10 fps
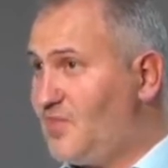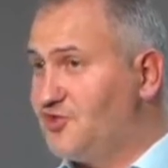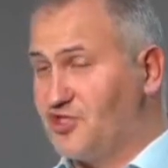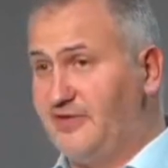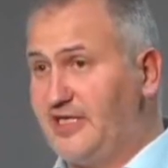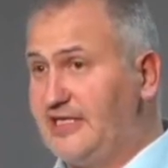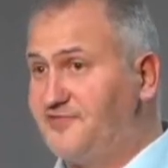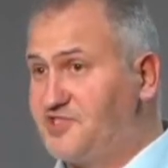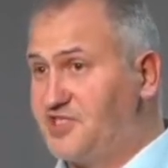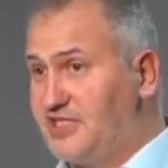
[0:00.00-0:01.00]
Человек или
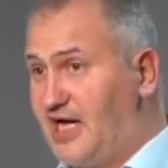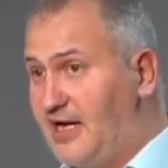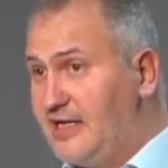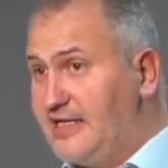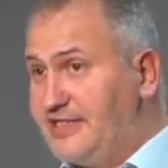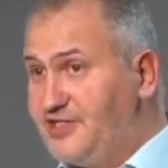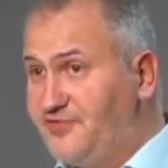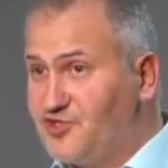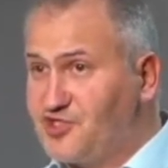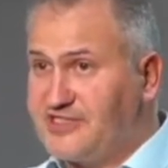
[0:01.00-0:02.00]
всегда
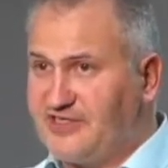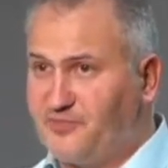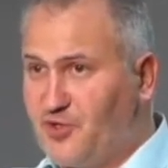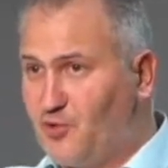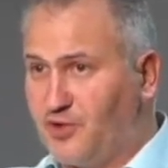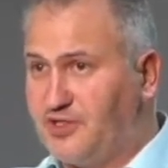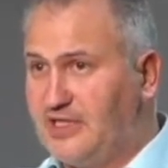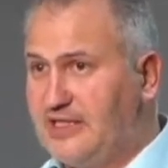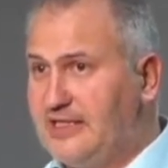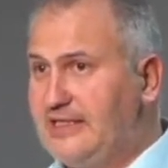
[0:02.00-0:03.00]
движется вперед,
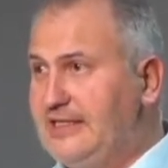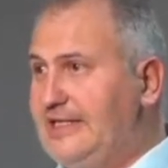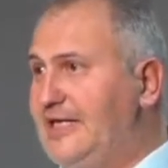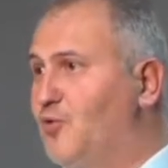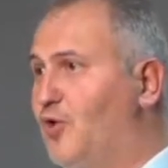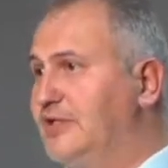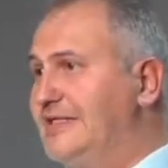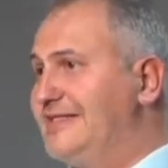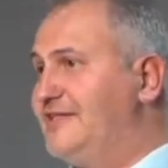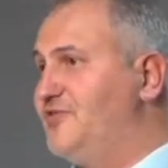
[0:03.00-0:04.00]
или он
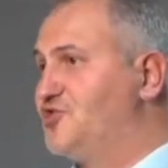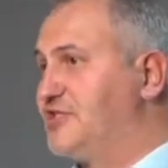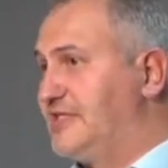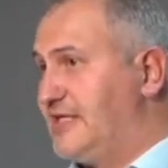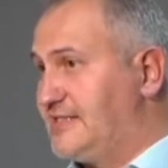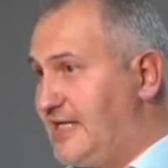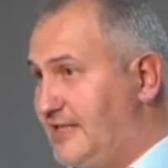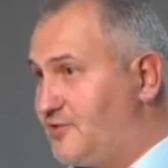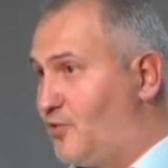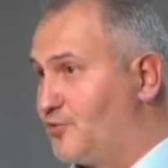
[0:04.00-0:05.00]
движется
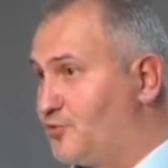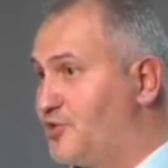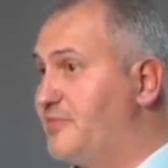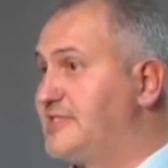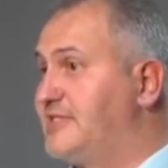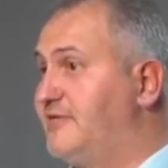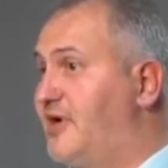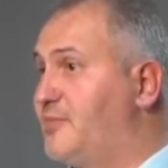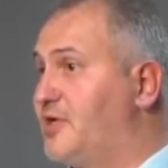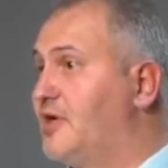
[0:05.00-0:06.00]
назад, другими
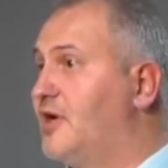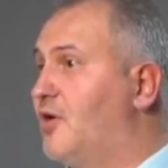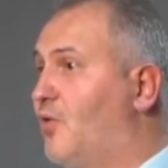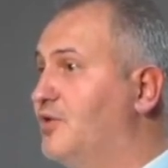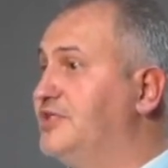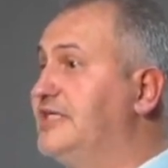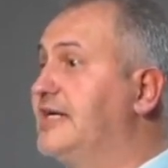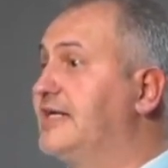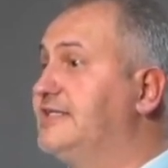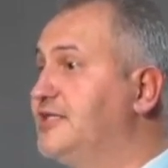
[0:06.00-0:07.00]
словами – он
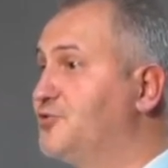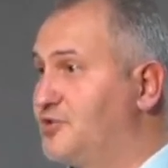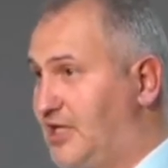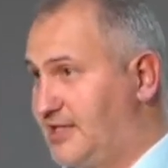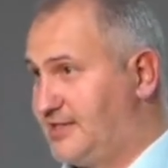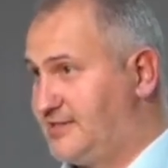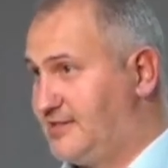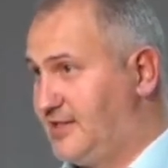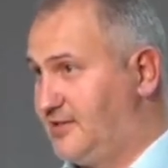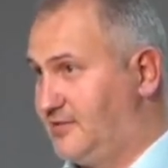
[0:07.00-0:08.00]
деградирует как
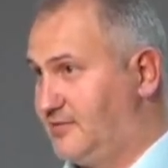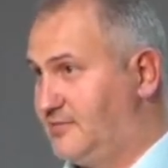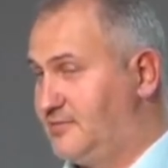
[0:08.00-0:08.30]
христианин.